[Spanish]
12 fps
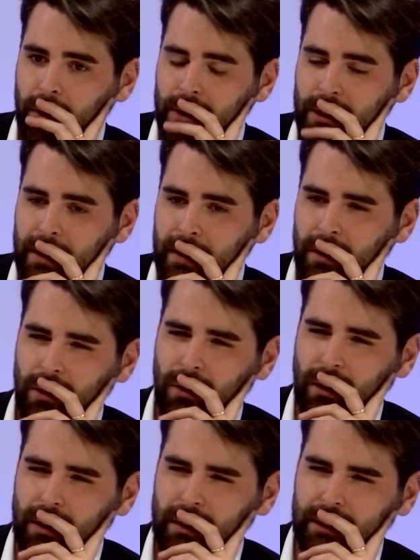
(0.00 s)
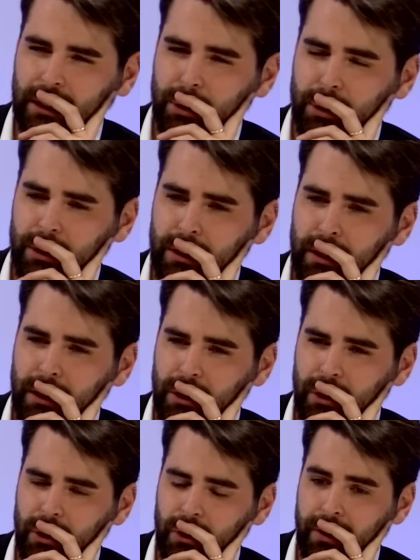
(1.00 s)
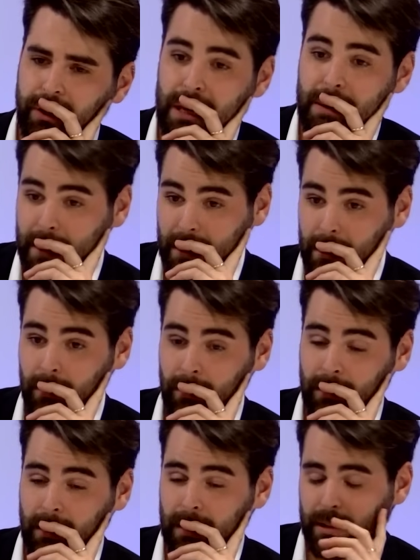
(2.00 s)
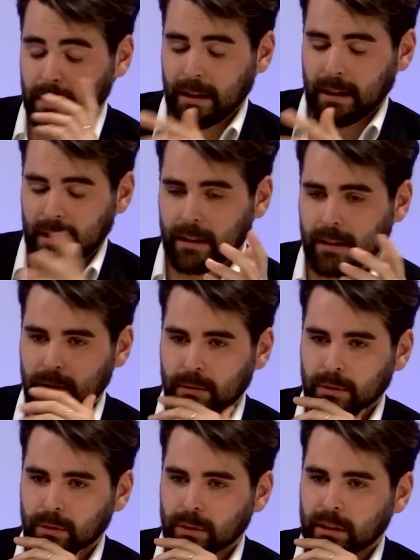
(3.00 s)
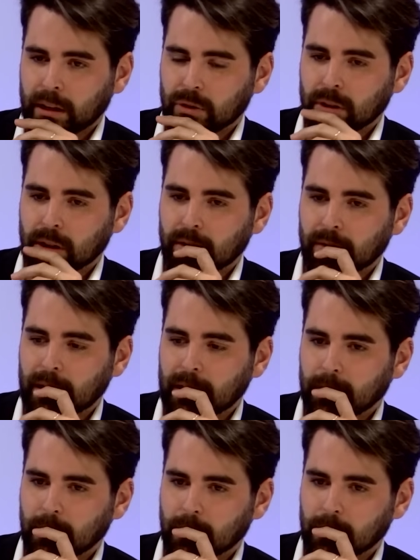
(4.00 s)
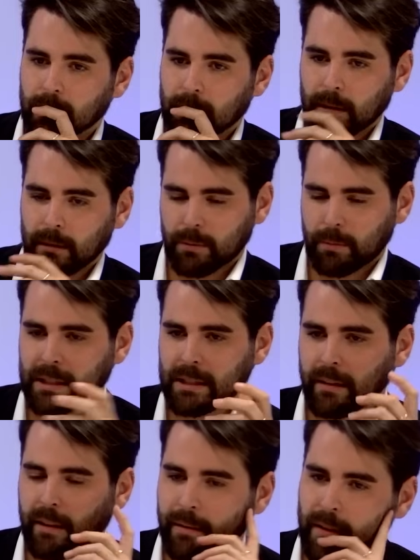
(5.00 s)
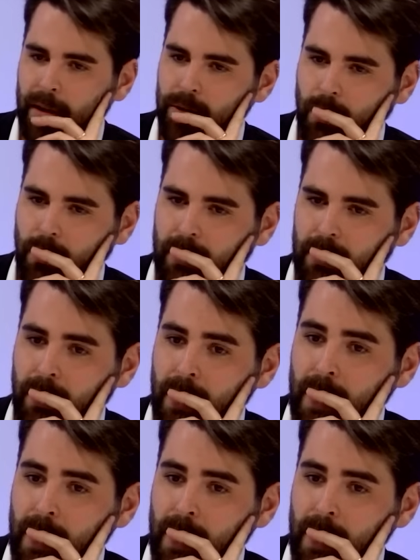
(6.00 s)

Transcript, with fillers: sería lo relativo en derecho civil, que es del que nace sobre todo el derecho tecnificado y los países que tienen derecho romano,